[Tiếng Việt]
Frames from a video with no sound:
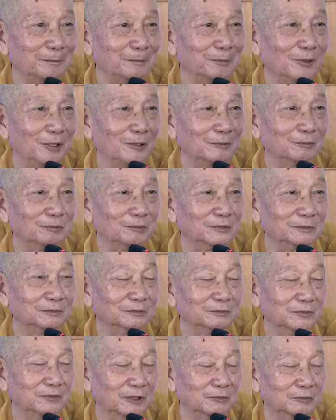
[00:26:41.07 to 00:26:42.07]
lập
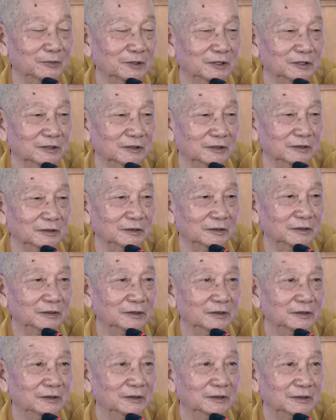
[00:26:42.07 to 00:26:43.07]
Phật đường
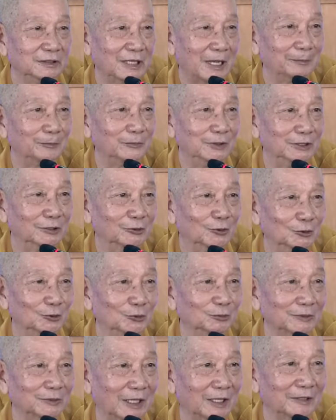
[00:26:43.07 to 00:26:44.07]
Nam Việt của
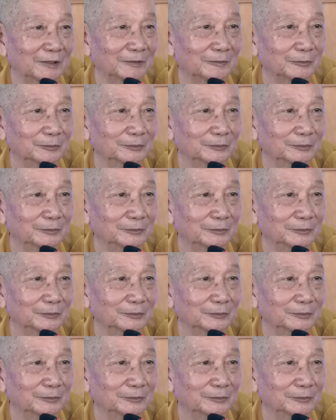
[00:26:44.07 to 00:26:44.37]
chúng ta.